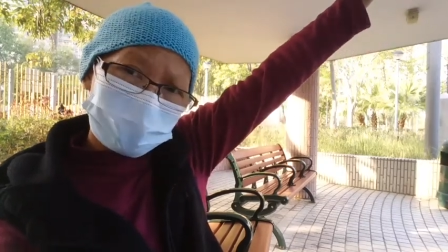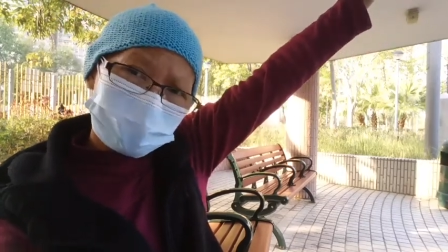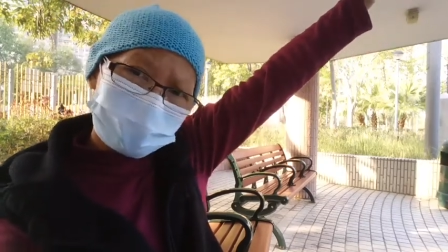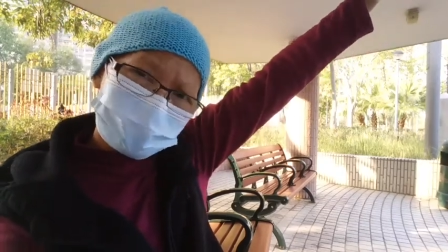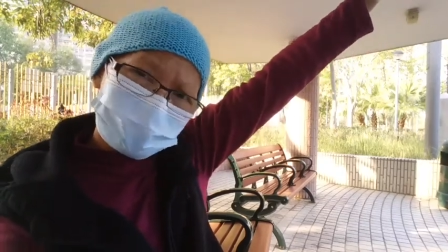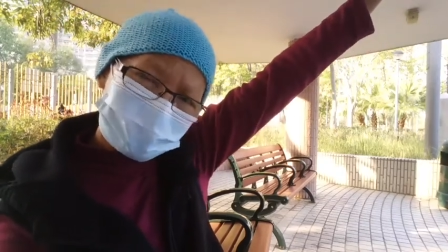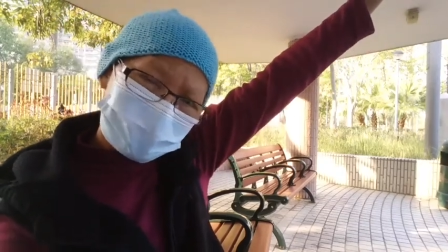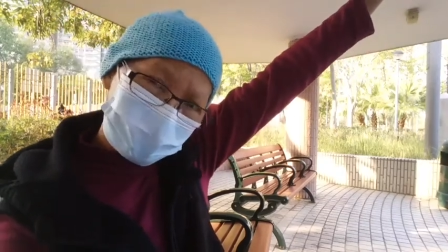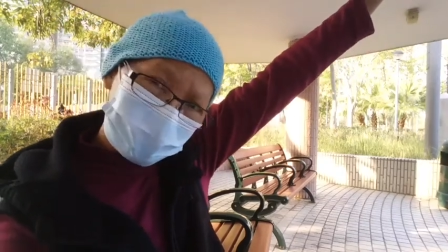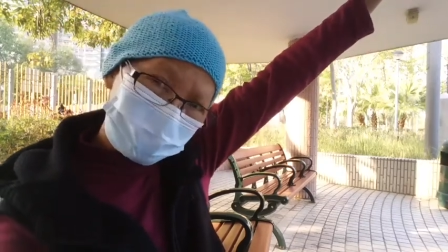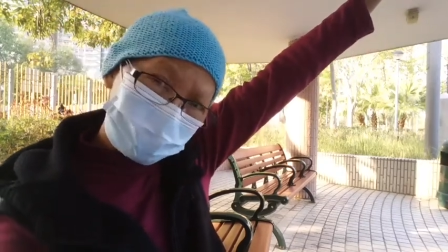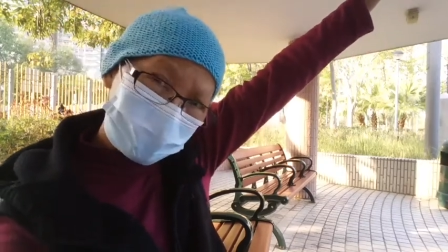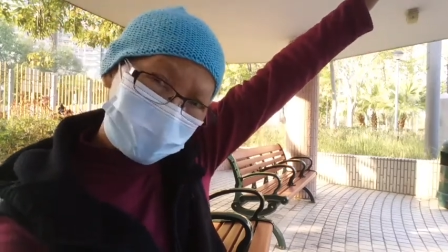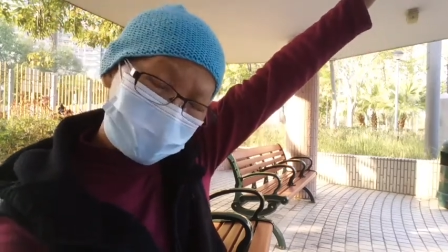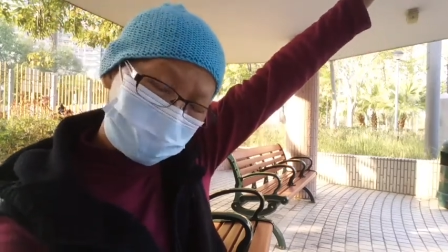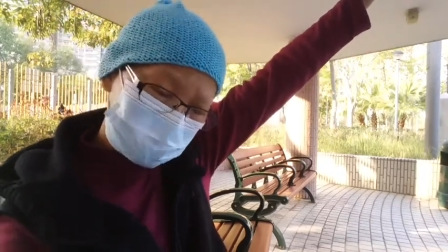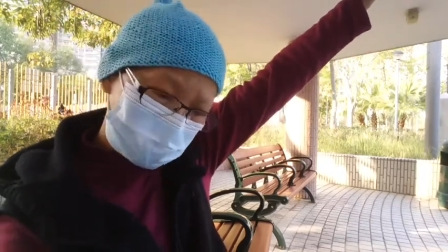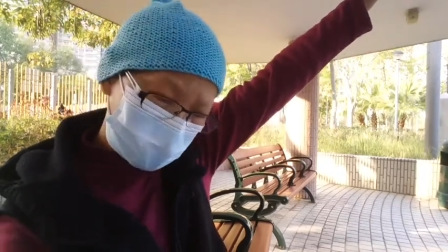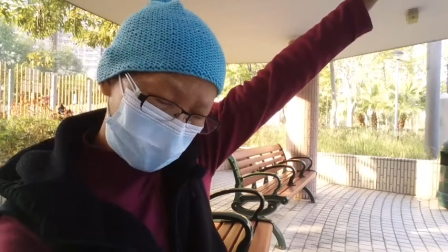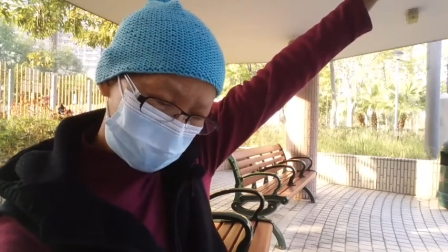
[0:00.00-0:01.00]
already try
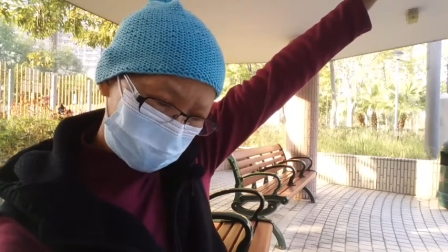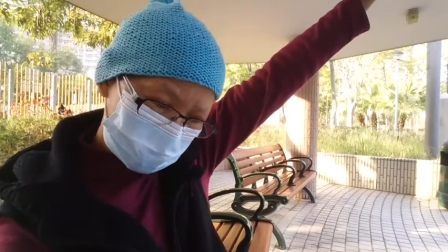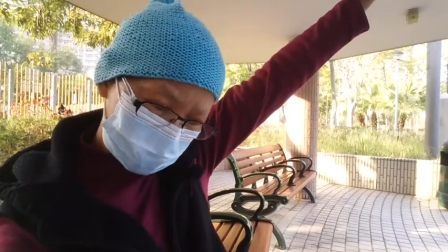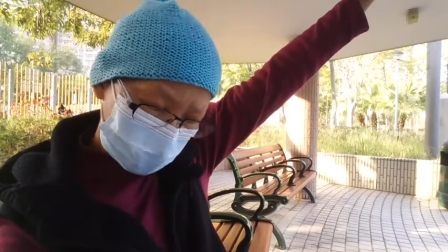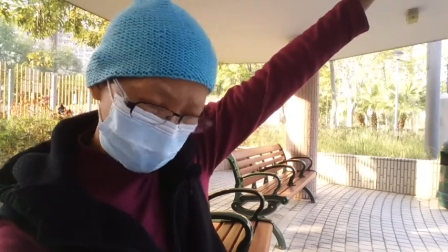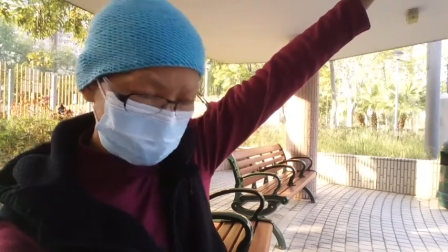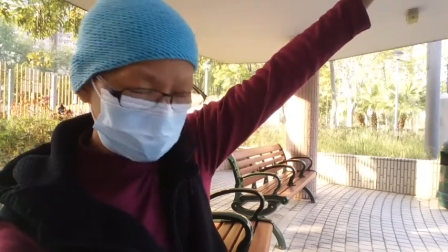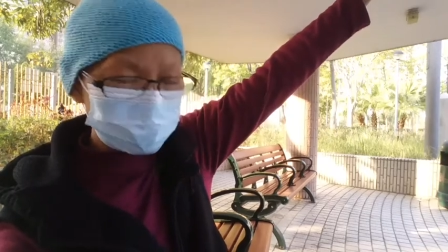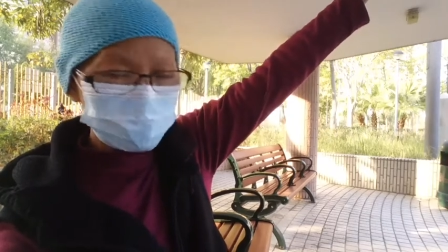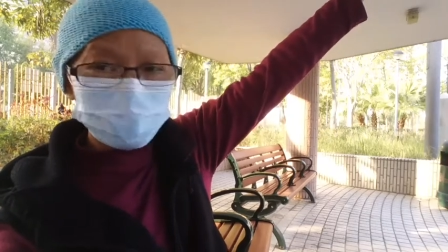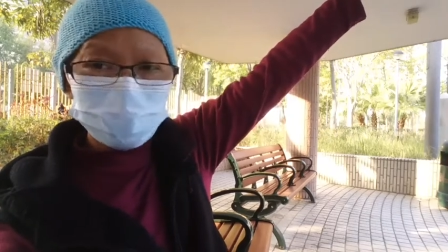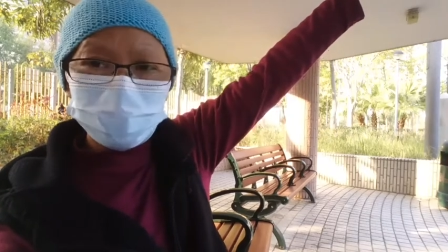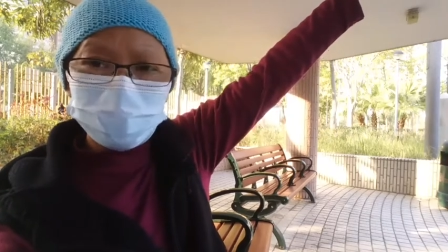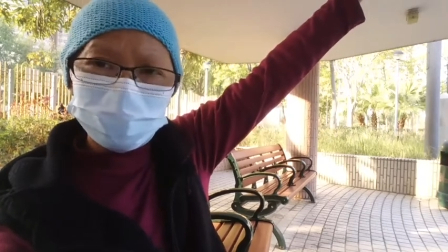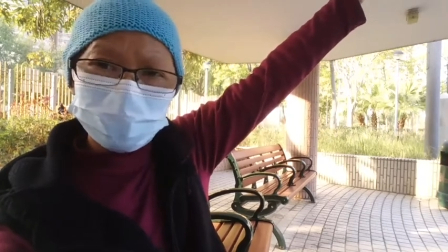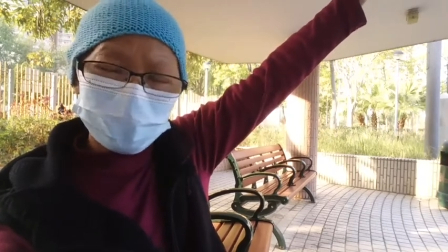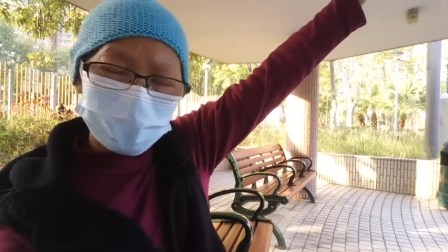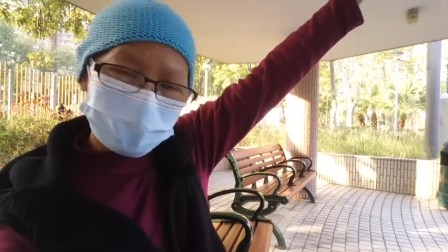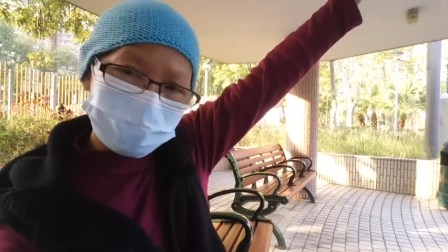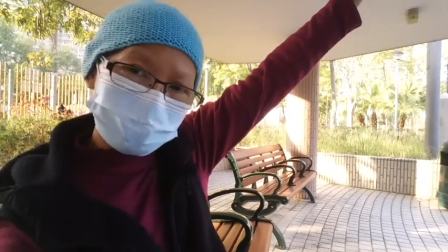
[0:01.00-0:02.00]
my, my best
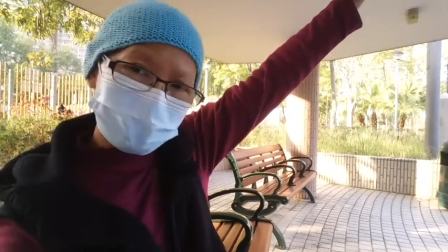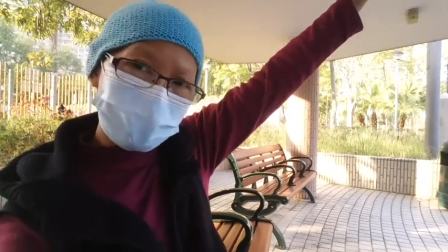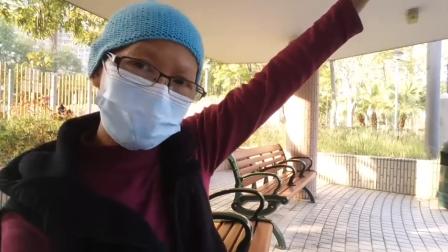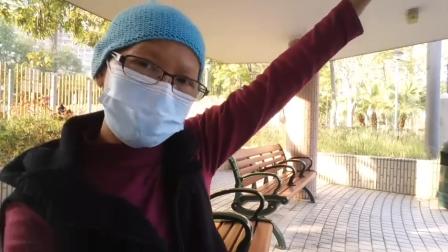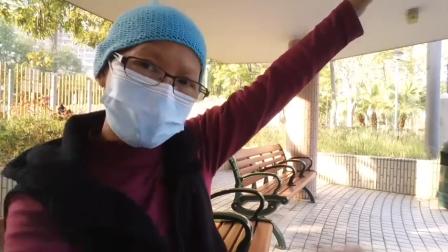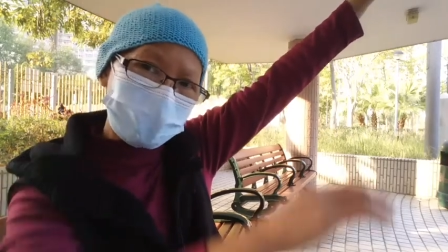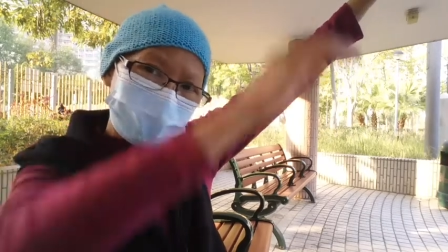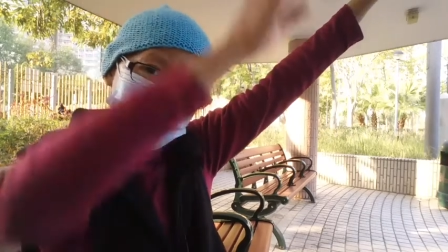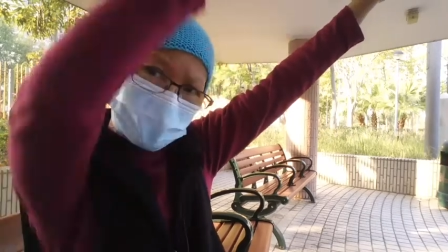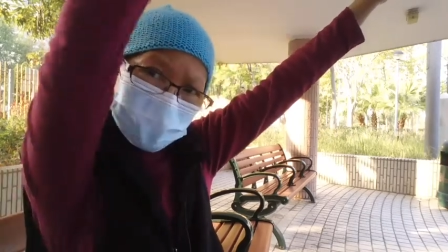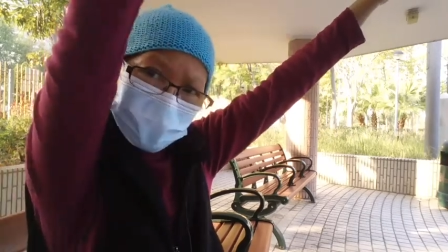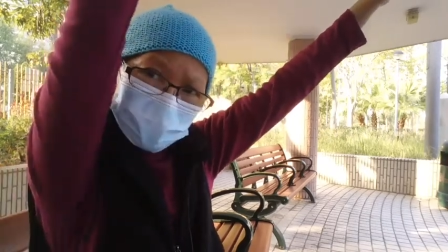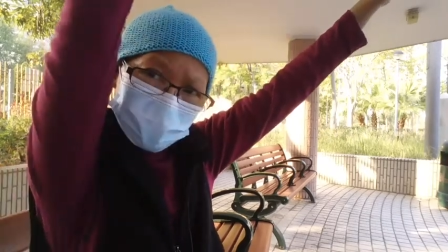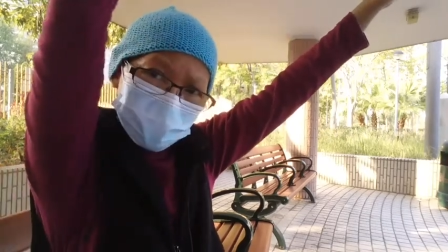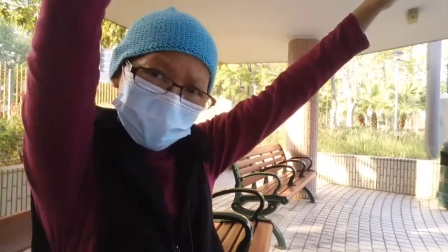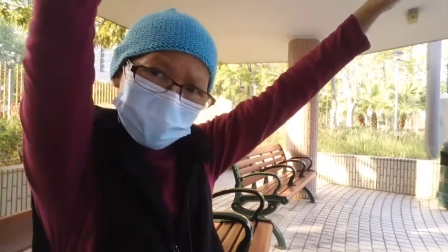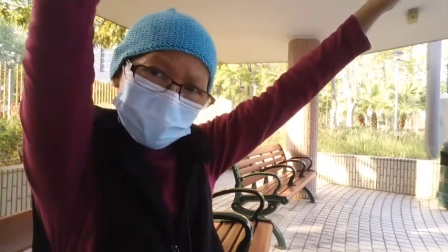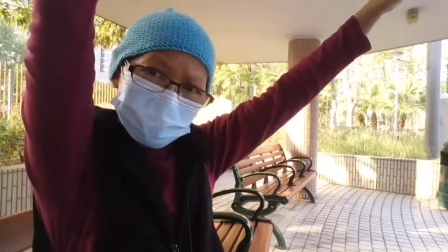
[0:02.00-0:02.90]
to rise up, but cannot.